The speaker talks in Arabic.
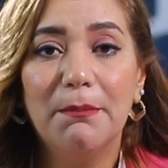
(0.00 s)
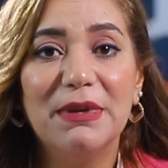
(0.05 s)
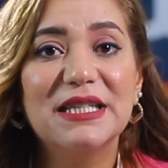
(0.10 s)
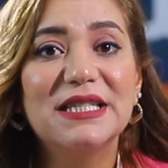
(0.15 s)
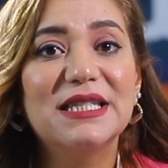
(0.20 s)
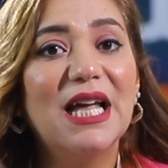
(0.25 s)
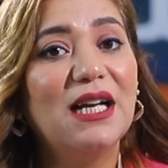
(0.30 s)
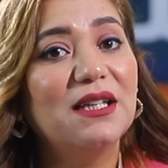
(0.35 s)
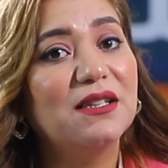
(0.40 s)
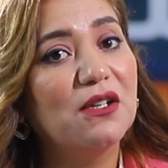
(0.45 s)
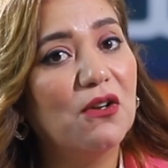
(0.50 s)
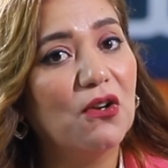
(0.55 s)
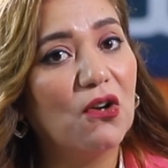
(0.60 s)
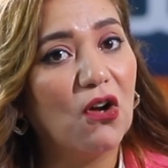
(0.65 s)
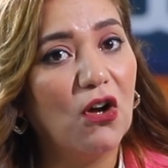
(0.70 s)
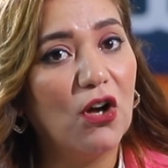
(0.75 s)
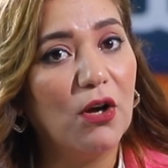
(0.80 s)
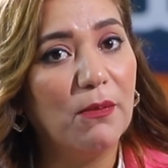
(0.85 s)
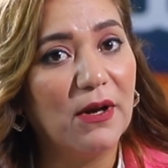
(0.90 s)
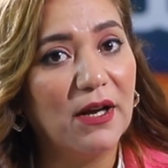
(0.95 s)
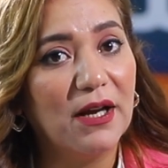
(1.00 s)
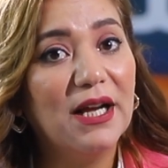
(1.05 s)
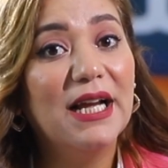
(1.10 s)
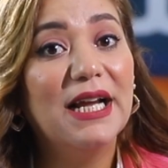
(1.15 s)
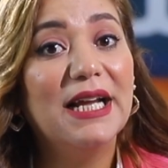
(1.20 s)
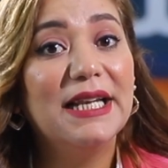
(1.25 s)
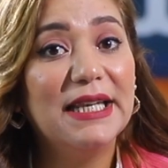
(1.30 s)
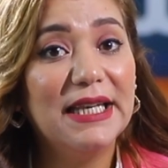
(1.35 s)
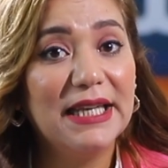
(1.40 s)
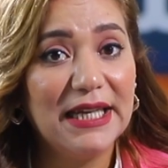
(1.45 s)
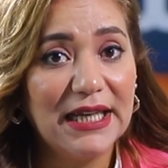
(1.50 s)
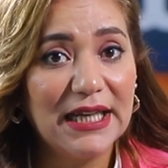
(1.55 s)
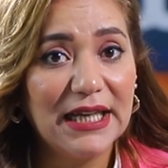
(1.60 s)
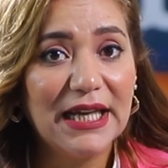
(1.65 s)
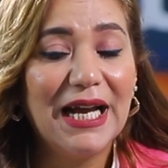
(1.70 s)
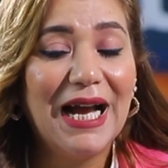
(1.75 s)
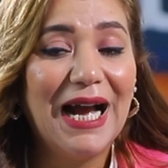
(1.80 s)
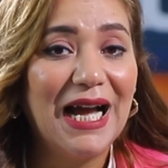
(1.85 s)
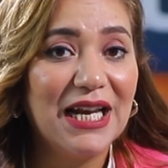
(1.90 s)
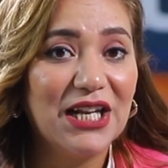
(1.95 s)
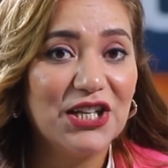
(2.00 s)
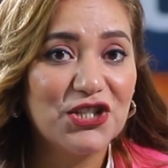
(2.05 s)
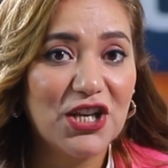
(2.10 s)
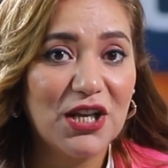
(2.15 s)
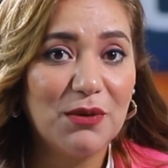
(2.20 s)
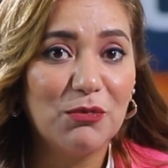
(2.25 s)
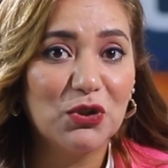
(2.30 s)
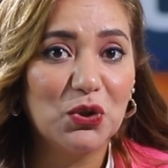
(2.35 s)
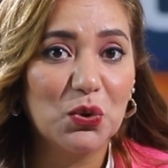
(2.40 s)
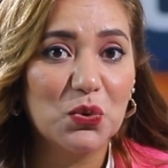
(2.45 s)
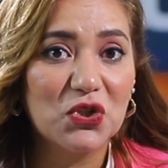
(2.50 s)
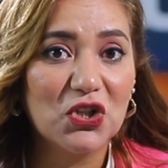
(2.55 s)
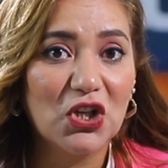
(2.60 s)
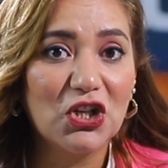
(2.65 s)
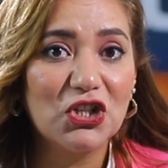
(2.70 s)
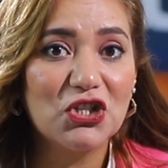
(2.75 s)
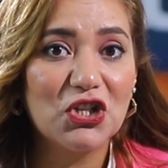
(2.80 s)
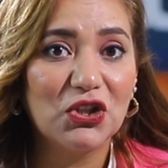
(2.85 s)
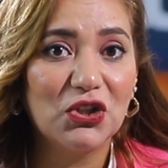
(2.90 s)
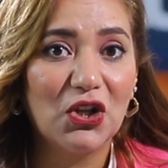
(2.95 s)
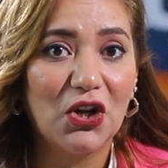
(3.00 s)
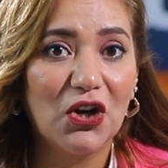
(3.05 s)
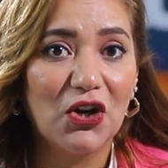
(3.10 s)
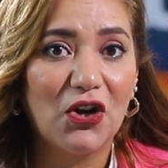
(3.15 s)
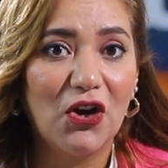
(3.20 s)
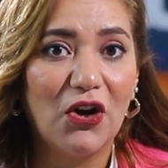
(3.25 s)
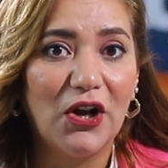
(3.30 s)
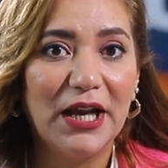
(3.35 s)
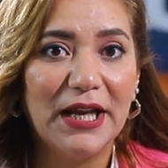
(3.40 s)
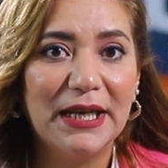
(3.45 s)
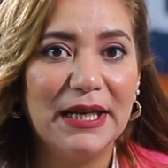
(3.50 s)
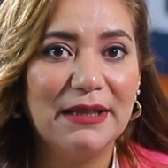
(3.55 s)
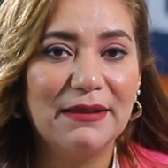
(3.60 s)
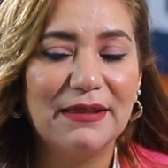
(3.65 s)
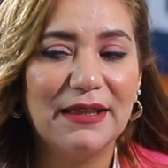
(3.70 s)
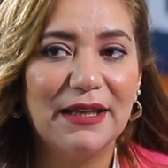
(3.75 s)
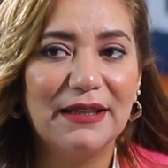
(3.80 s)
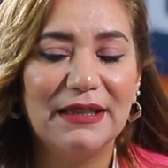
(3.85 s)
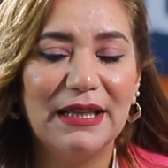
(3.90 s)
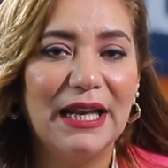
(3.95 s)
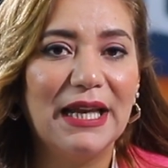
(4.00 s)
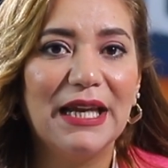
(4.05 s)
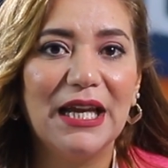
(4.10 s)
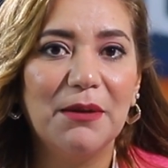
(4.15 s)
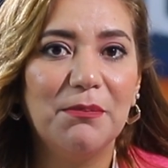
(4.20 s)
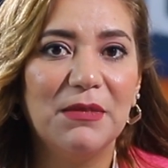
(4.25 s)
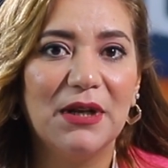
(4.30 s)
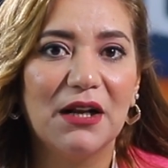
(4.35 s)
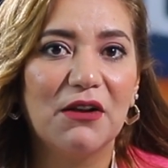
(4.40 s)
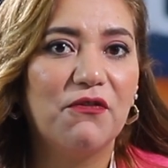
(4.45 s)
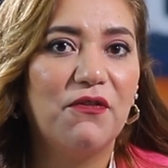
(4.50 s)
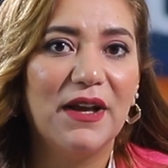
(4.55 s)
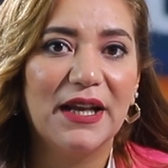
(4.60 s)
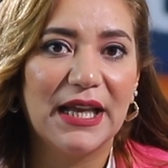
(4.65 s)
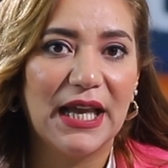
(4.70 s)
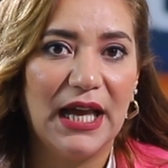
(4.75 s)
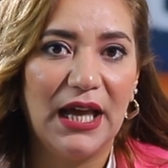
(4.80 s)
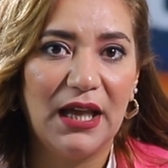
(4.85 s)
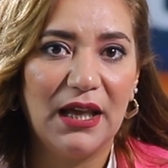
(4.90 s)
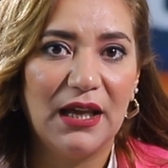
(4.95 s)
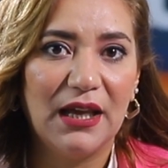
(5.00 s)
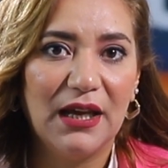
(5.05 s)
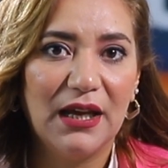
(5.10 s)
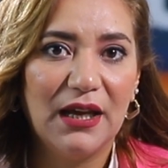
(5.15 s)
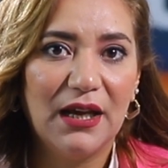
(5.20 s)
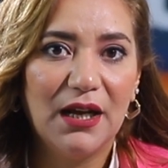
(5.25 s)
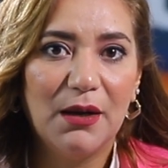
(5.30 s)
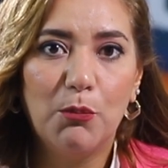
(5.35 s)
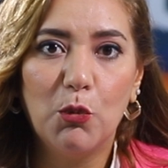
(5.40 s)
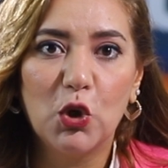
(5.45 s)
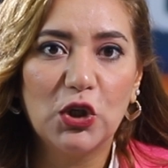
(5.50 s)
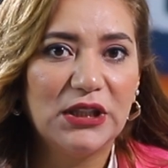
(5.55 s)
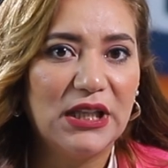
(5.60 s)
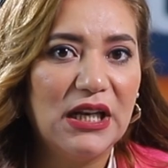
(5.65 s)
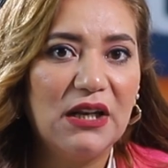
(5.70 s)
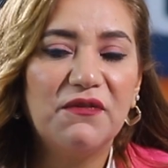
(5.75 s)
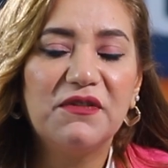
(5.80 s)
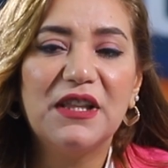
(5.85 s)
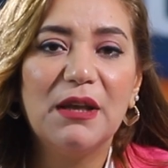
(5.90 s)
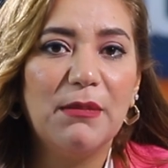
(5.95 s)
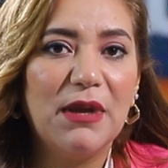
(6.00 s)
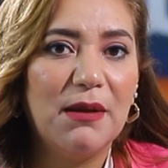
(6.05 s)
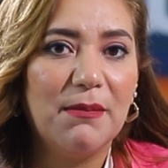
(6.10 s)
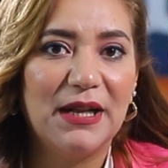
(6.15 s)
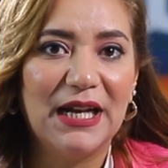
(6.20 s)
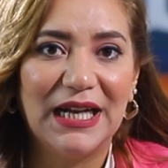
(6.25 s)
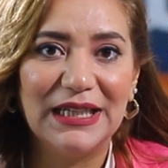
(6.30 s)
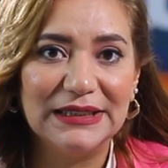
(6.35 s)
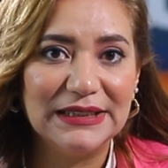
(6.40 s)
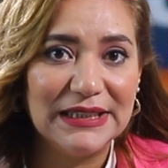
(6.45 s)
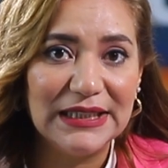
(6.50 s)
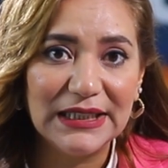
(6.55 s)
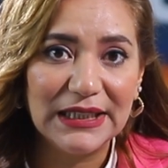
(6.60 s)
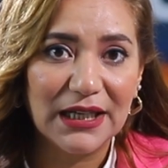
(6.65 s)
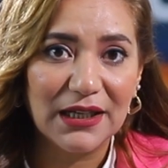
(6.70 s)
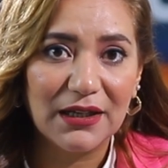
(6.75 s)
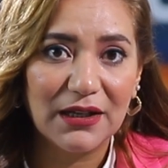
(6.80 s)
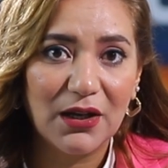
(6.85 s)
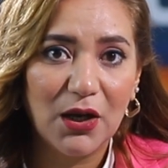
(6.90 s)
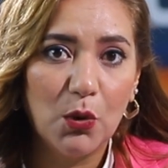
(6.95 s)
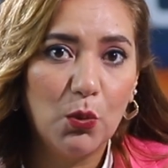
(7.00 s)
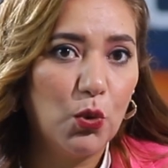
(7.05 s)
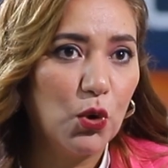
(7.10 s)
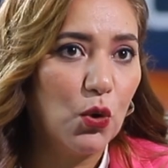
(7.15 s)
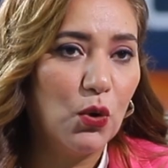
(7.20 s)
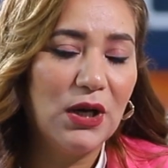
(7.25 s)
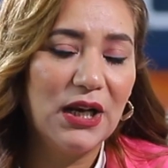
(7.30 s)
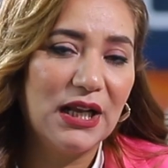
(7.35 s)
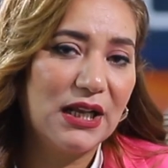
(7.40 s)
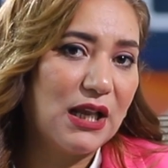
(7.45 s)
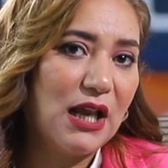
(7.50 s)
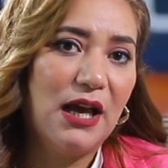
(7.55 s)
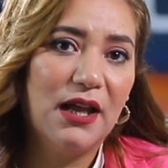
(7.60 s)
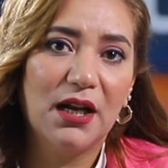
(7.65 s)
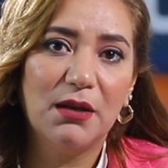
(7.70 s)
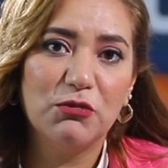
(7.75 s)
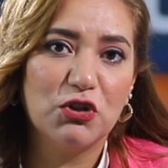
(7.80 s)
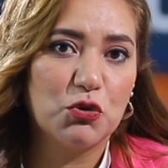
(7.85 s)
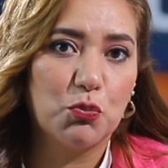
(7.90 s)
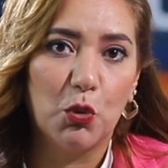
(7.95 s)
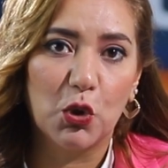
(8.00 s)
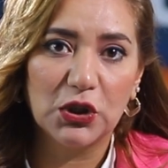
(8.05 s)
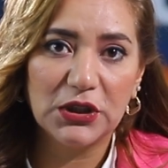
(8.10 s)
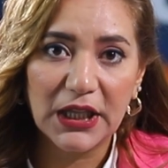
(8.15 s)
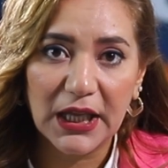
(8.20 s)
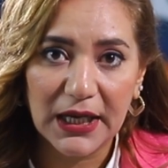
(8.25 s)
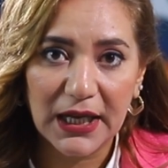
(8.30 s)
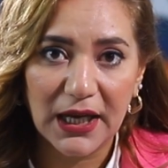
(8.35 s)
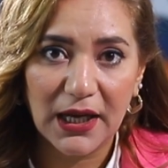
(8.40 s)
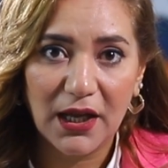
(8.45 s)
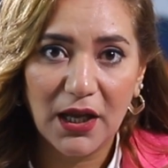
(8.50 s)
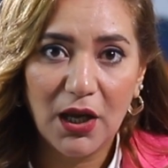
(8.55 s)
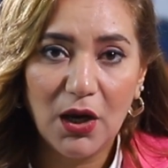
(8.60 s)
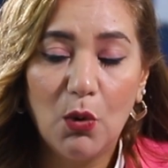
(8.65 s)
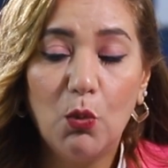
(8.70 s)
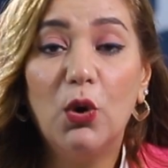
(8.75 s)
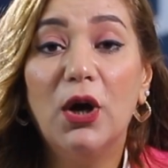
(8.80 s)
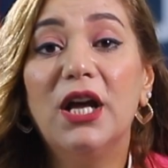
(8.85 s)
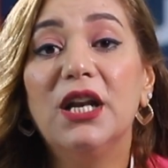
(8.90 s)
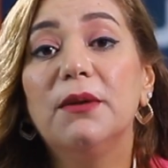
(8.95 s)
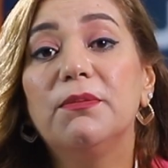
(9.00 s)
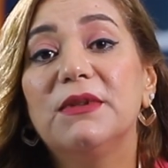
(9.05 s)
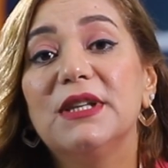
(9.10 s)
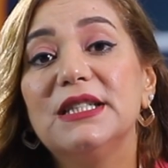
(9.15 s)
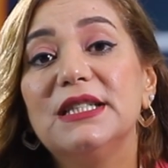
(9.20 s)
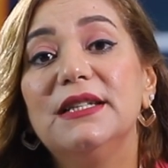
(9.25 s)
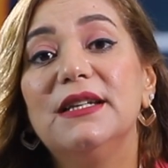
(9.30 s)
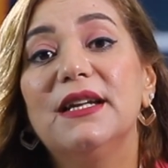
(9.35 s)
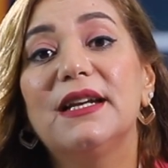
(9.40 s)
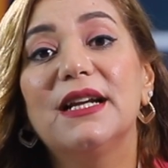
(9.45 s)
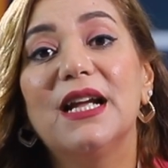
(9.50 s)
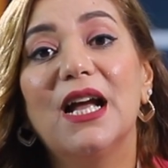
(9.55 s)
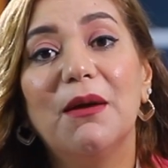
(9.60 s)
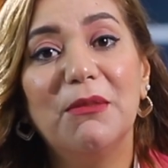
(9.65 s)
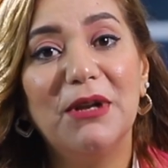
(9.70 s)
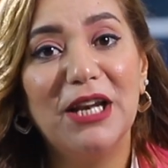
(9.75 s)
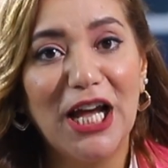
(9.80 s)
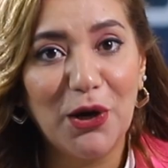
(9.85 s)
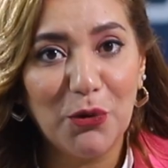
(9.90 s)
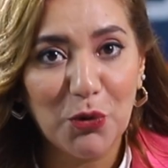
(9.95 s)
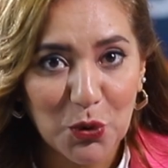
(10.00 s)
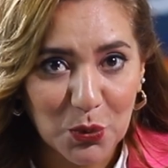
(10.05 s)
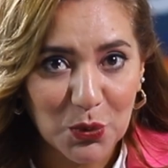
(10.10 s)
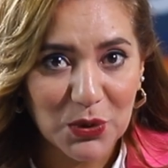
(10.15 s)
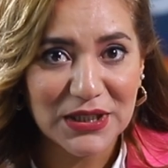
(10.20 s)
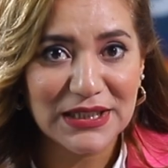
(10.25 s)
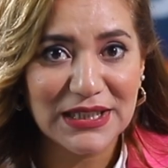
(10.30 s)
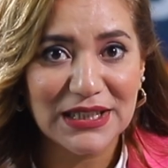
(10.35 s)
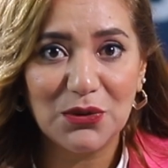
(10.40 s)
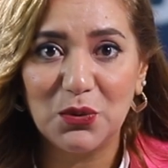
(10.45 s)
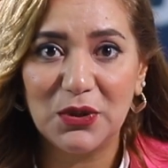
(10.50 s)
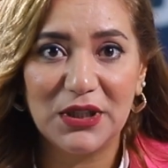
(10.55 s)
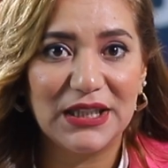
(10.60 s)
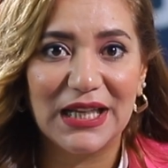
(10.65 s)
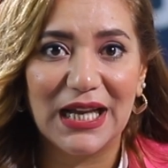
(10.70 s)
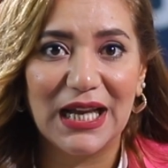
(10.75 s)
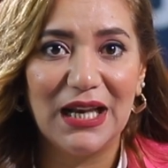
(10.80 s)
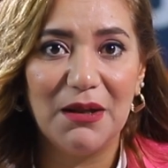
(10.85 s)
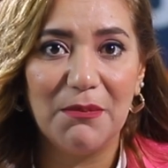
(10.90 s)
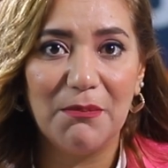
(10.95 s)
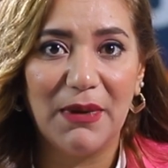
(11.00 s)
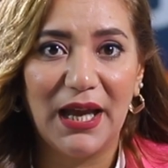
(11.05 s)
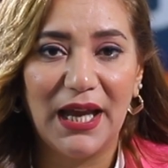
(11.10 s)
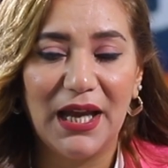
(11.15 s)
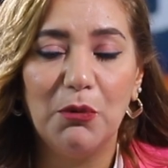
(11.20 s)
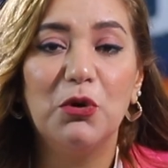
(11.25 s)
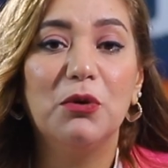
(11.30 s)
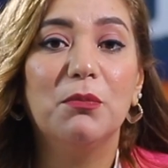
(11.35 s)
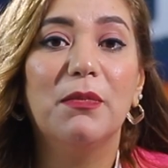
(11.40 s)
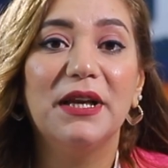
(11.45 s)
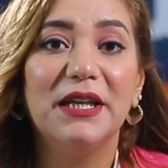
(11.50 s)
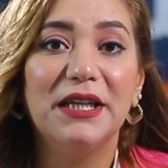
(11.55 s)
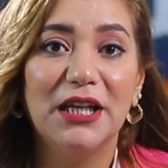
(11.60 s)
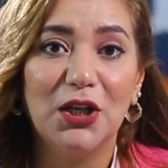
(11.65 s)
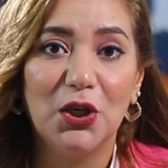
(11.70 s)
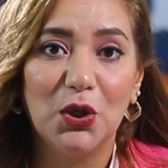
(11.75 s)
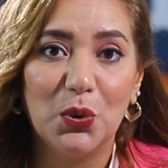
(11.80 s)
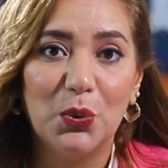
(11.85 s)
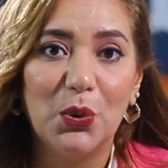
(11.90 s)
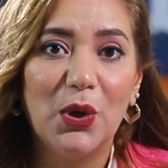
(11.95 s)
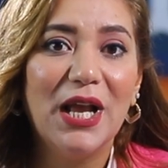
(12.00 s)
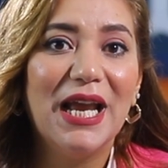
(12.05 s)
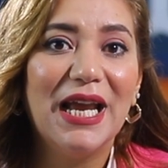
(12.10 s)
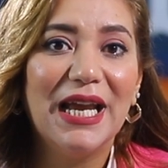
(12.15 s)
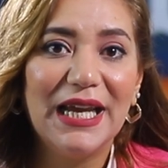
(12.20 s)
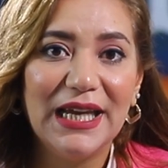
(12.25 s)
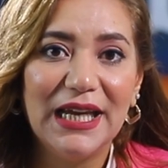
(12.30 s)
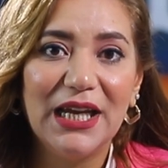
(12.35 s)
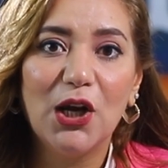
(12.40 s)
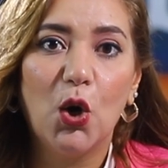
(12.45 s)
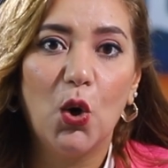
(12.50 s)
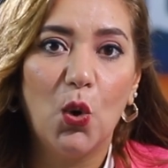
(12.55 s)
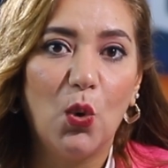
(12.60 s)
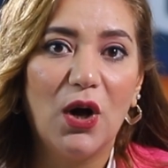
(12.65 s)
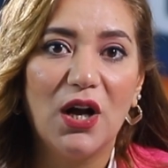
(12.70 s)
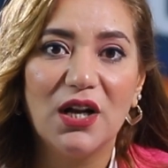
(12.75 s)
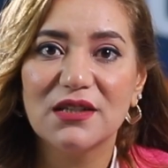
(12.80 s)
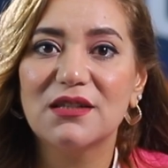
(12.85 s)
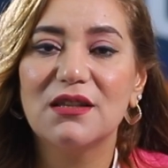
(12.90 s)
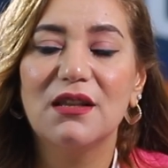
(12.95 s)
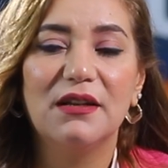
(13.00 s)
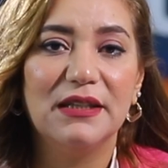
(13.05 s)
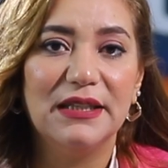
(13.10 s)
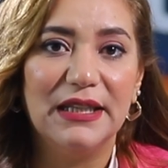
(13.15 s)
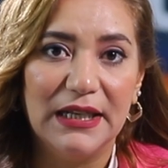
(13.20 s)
بس تحت رقابه ليه علشان ما توصلش لدرجه ان انت تلاقي ابنك فجاه مختلف تماما عن دينك ويقول لك انا مش مقتنع وهنبتدي نرجع من الاول وجديد ونتكلم معاه ونبين له ايه هو اصلا